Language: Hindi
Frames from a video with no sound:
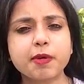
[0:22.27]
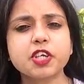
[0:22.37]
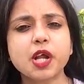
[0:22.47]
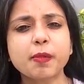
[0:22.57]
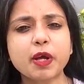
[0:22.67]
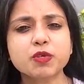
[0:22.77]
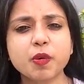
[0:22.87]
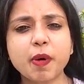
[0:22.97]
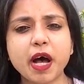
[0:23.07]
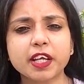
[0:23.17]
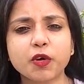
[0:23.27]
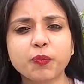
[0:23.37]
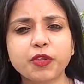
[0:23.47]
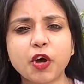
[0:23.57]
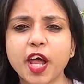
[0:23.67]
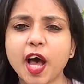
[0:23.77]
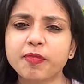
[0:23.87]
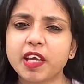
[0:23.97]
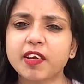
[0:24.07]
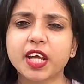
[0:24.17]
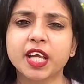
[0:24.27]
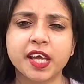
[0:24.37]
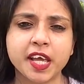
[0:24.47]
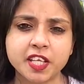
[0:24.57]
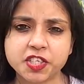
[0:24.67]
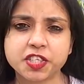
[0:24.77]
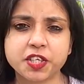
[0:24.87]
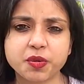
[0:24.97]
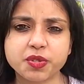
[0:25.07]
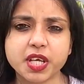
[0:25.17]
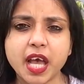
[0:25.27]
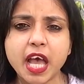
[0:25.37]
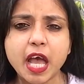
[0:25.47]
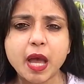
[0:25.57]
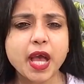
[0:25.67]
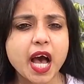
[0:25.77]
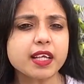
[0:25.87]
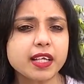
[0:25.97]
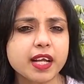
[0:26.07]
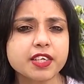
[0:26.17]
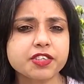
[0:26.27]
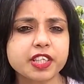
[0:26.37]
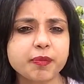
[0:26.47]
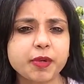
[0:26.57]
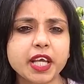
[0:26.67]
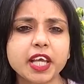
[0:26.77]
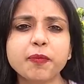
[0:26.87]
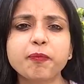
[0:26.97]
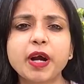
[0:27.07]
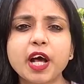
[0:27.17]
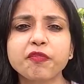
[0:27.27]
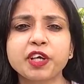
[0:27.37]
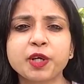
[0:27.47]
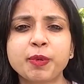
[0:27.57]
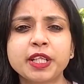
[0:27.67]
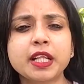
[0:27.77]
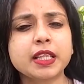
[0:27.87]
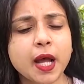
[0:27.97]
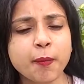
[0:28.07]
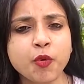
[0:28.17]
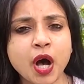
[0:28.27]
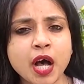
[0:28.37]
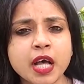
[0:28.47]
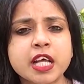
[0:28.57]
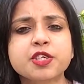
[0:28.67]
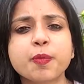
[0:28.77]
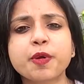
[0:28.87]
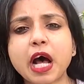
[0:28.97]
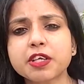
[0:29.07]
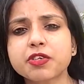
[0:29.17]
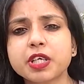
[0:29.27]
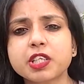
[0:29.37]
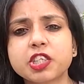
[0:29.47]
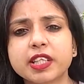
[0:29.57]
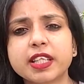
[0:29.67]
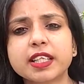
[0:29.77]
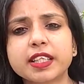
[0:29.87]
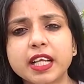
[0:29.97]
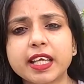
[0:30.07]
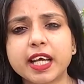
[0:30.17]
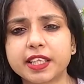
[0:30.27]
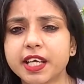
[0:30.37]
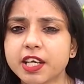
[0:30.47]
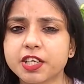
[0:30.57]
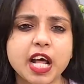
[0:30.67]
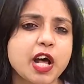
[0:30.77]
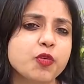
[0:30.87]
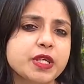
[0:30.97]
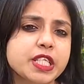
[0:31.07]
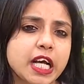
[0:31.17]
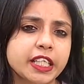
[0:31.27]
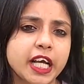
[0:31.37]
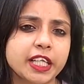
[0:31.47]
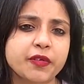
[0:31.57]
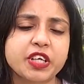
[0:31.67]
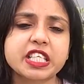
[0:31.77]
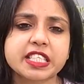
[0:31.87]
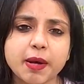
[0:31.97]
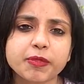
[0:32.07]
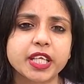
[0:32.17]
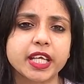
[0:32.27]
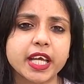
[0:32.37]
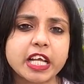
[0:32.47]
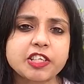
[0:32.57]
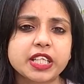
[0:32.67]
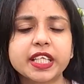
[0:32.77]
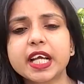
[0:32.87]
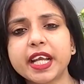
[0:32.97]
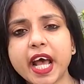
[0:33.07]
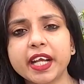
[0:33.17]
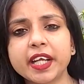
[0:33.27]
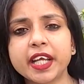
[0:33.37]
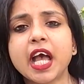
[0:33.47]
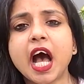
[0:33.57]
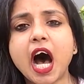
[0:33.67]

नमस्कार मैं हूँ सौभाग्य गुप्ता और आप देख रहे हैं एच एस बिहार की राजनीति में एक बड़ा फेरबदल तब हुआ जब राष्ट्रीय जनता दल के अध्यक्ष लालू प्रसाद यादव के समी चंद्रिका राय ने